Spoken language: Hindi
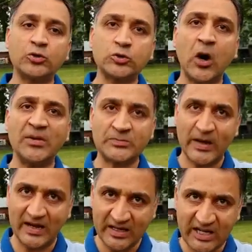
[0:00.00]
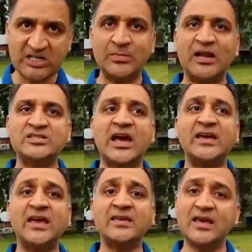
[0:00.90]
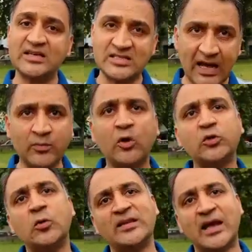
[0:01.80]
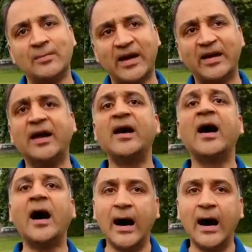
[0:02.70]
उसको हम इस पर लिटिगेशन में ले जाएंगे कि इस्लाम को क्यों बदनाम करना